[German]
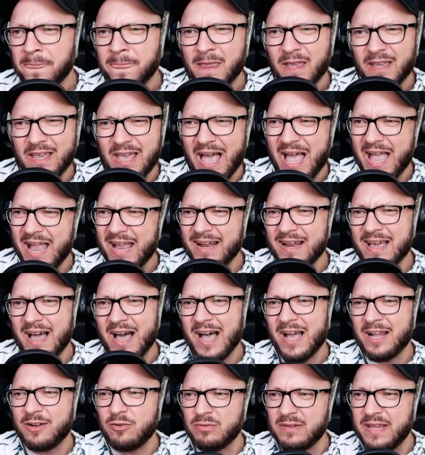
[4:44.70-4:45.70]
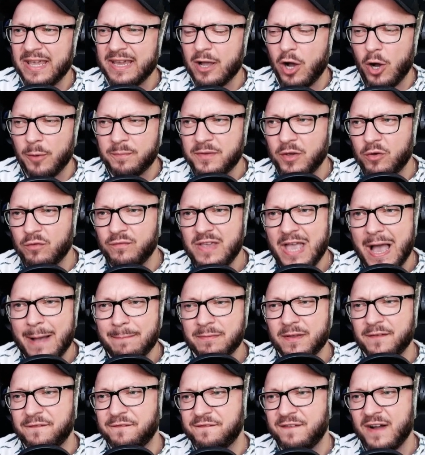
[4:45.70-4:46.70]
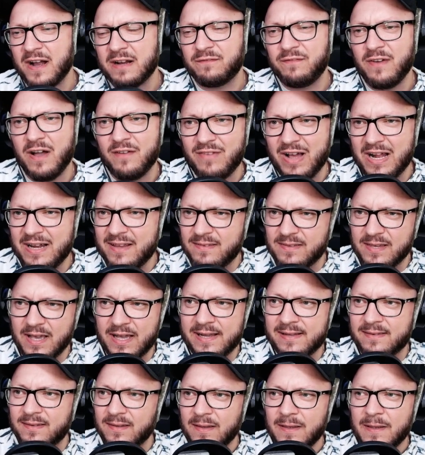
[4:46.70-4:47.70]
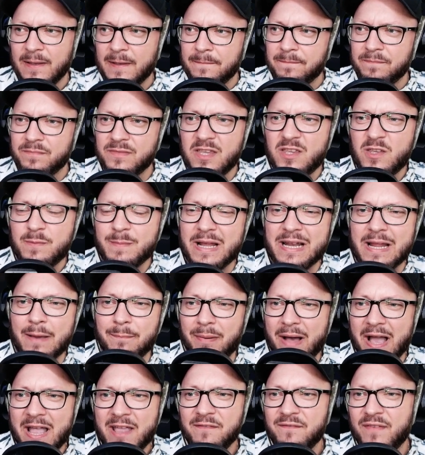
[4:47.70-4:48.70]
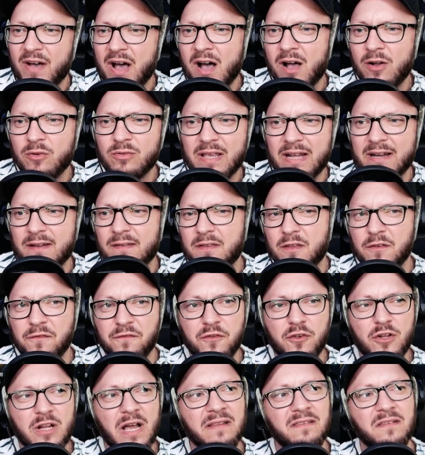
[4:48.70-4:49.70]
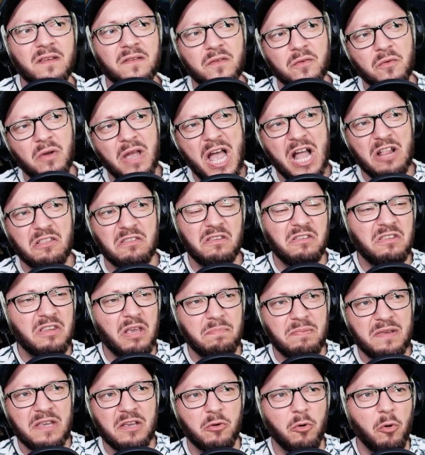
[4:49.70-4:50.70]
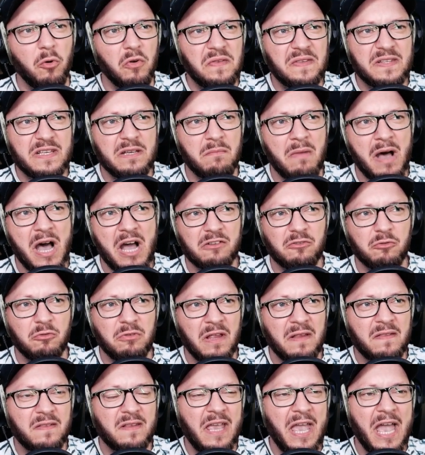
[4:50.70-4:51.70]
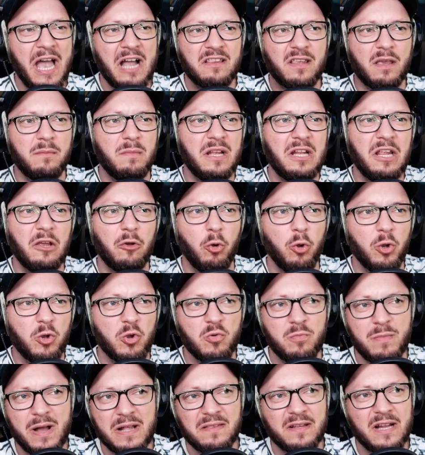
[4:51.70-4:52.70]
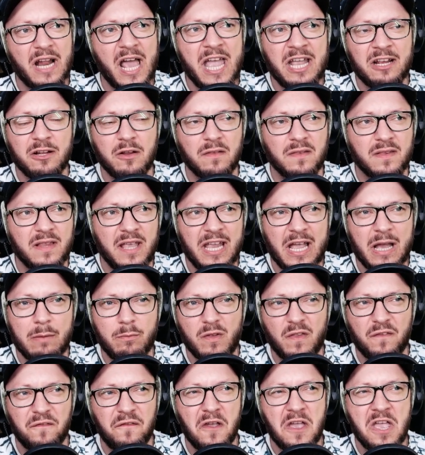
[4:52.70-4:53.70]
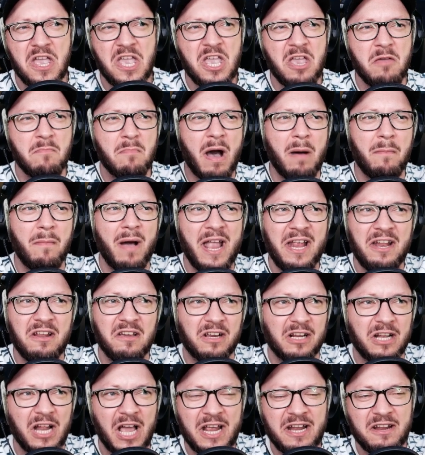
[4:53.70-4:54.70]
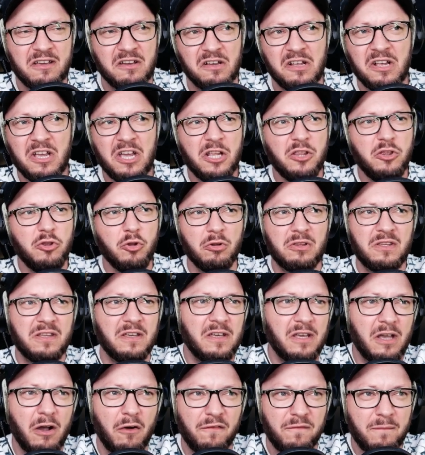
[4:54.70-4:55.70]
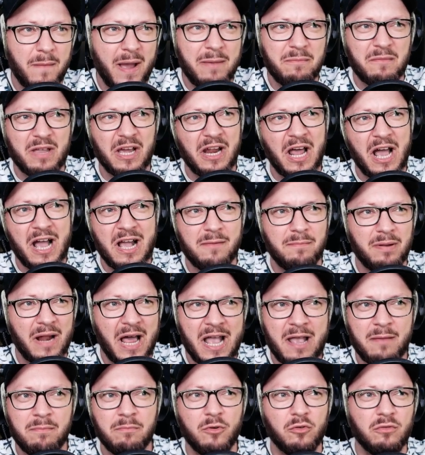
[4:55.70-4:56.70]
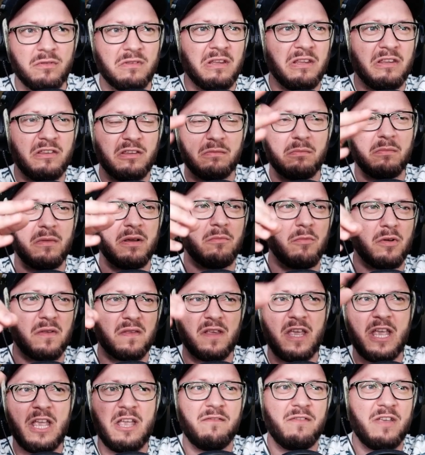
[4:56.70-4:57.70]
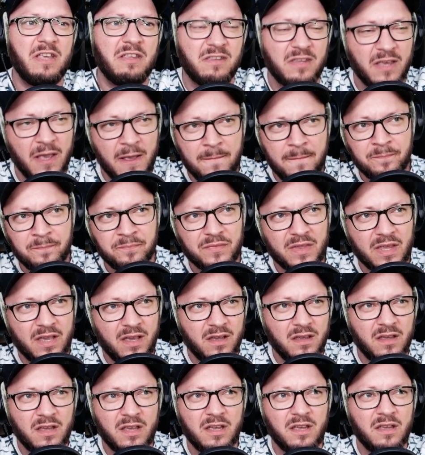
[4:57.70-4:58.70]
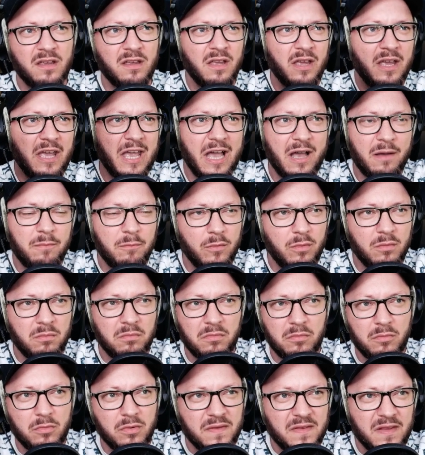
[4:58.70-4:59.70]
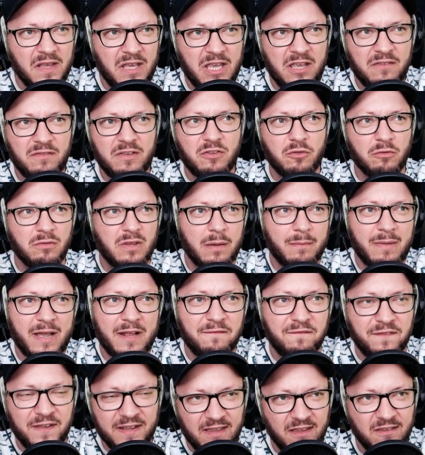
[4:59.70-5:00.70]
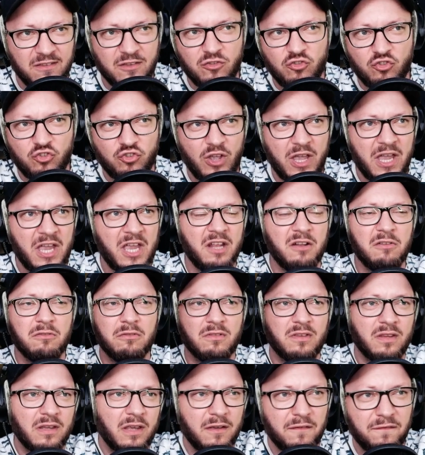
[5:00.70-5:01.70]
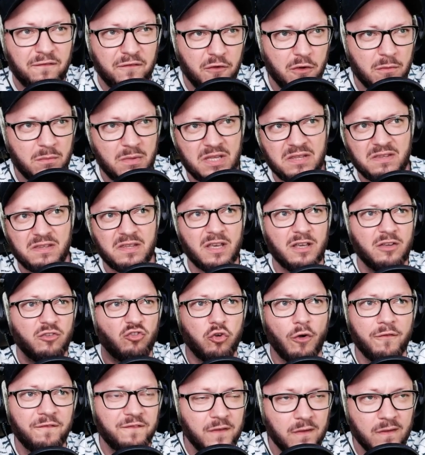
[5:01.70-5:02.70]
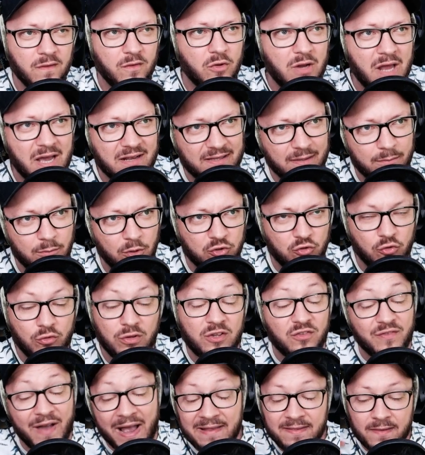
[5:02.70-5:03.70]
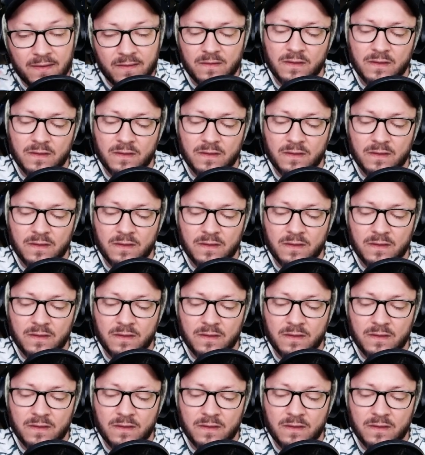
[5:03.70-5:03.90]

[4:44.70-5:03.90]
keine Ahnung, Digga, ob der irgendwie abgefuckt war, weil ich halt nicht mehr dabei war und er das Gefühl hatte, so, er hat, ich habe ihn groß gemacht und jetzt kehrt er mir den Rücken und macht sein eigenes Ding. Er muss für immer meine kleine Nutte auf meinem Kanal bleiben und ich äh, muss ewig äh, äh, er muss ewig unter meinen Fittichen stehen und äh, für mich äh, schuften, so nach dem Motto, ich weiß es